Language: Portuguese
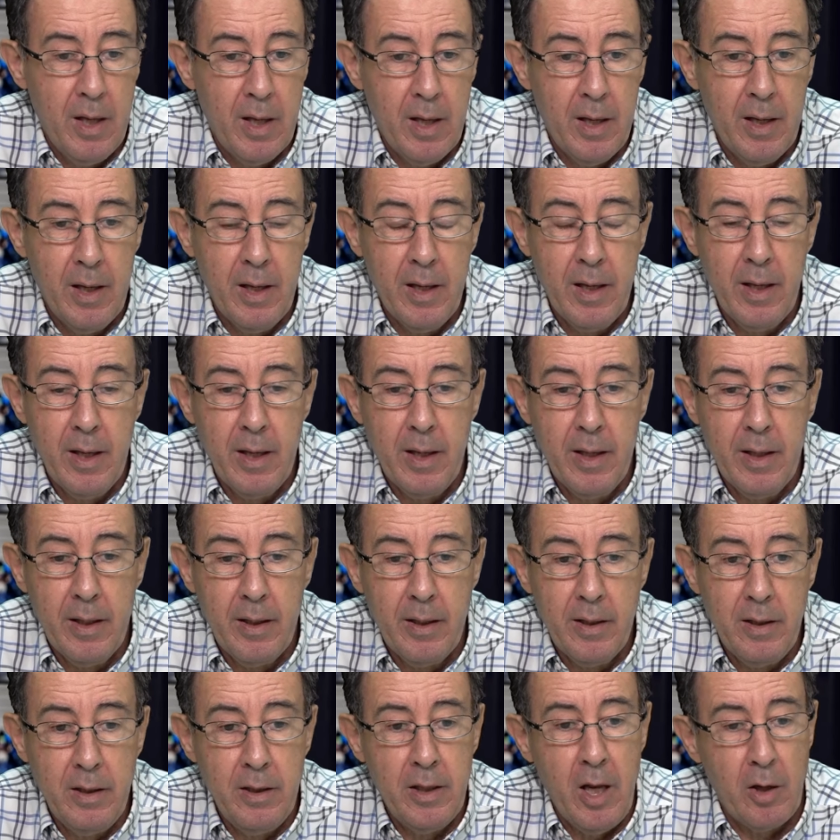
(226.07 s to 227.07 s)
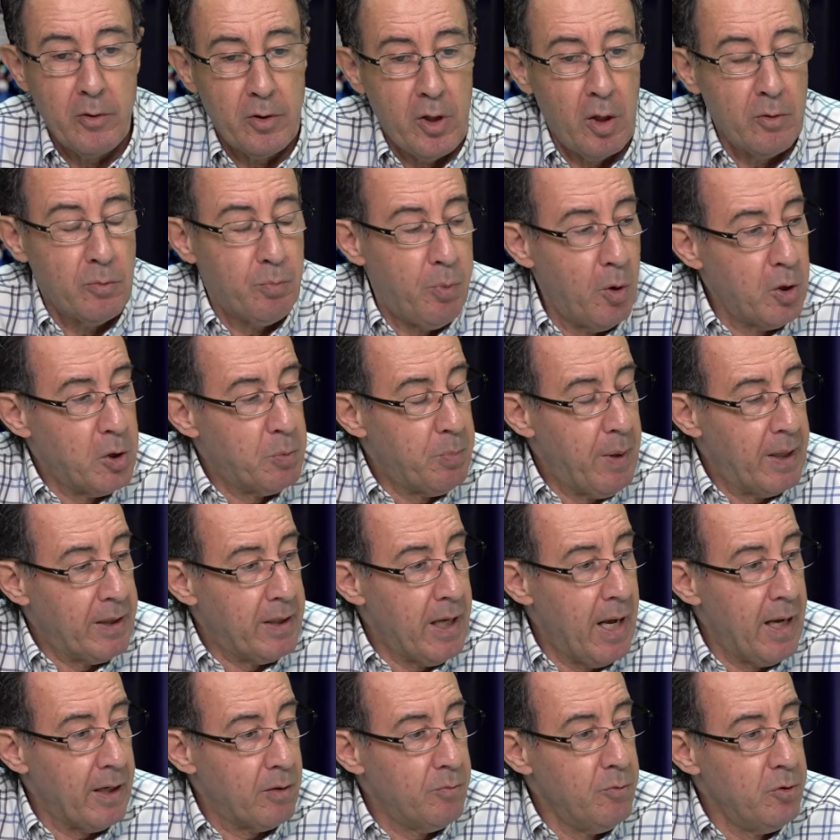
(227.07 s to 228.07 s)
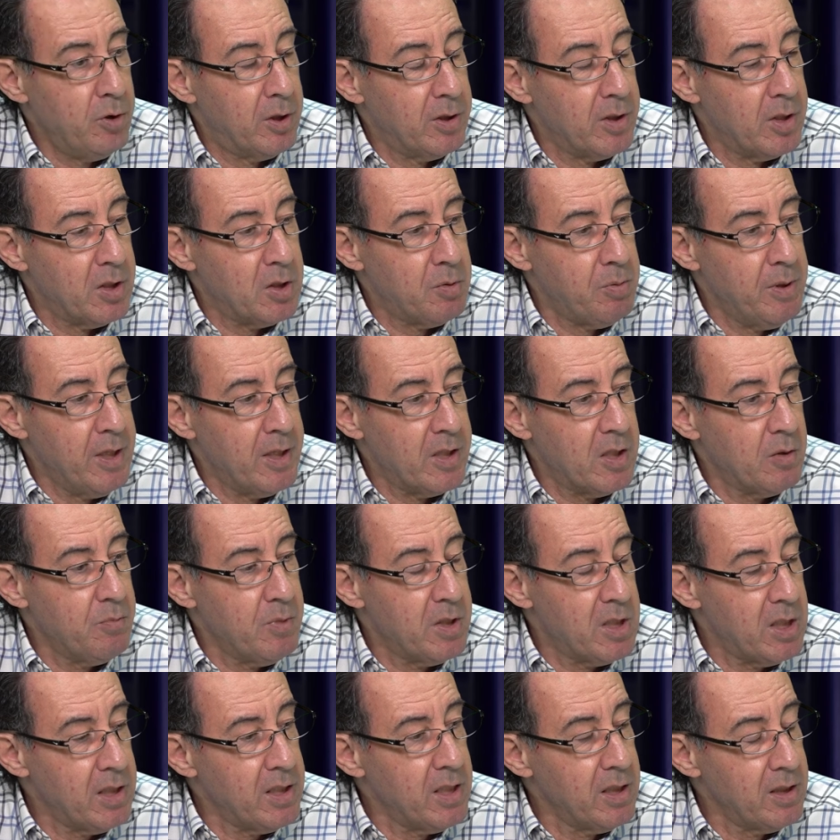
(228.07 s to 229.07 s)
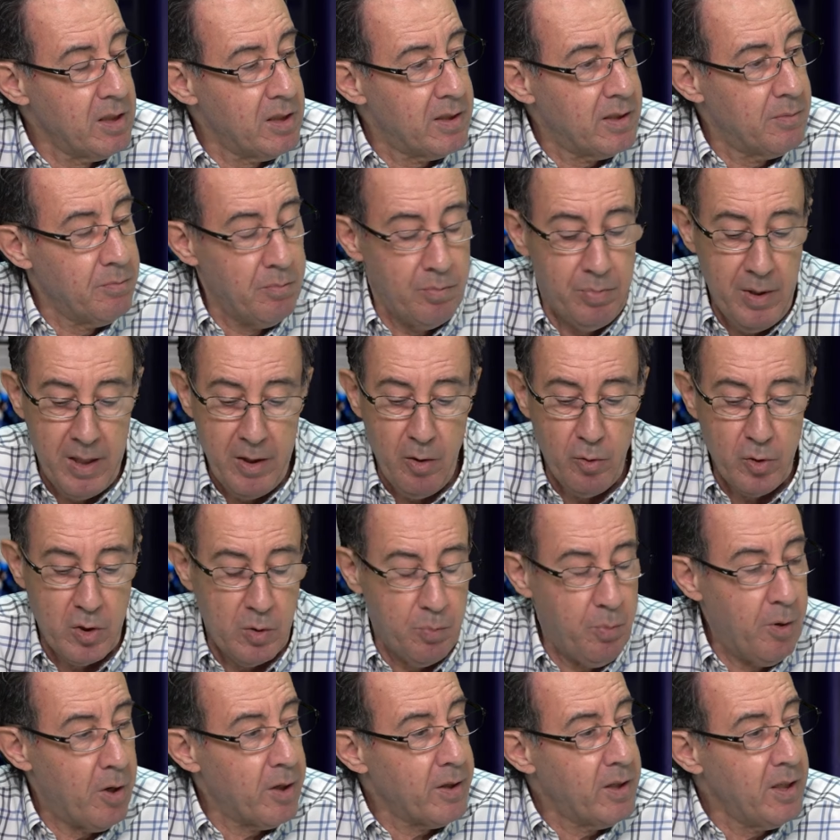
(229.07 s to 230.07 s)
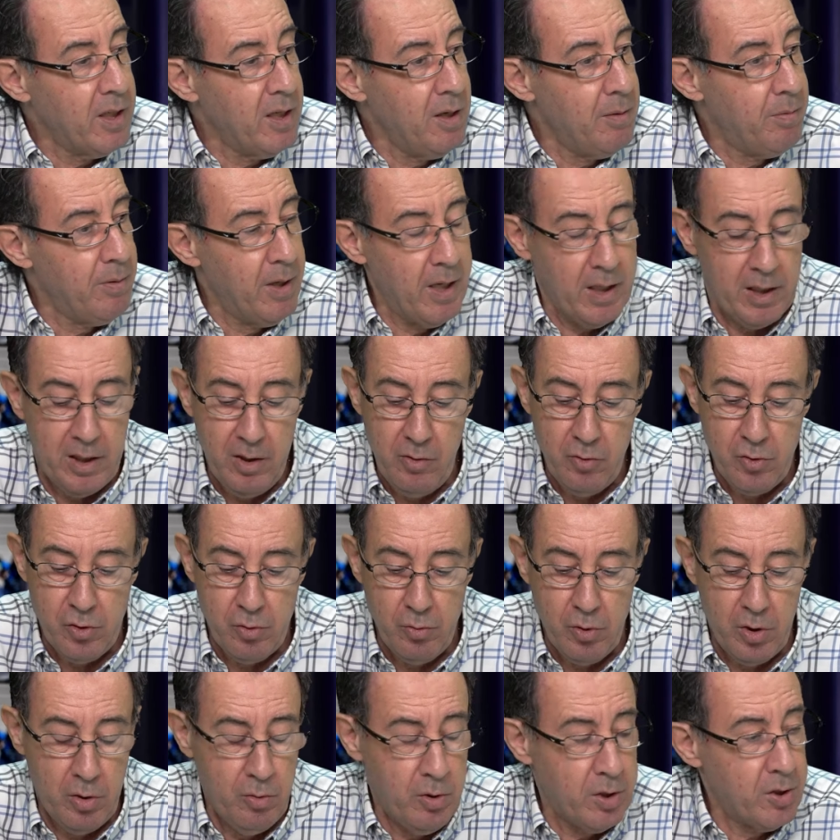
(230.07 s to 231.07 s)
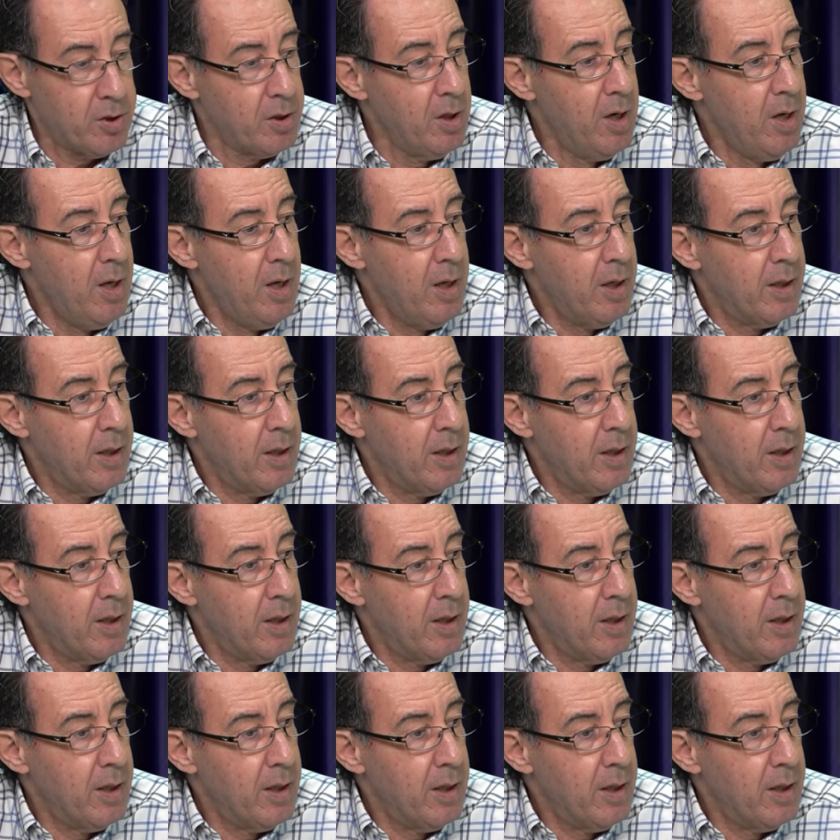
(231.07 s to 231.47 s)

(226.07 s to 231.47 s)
Uh, não tanto para o espetáculo muitas das vezes, mas a gente vê o Sporting e vê aqui os jogadores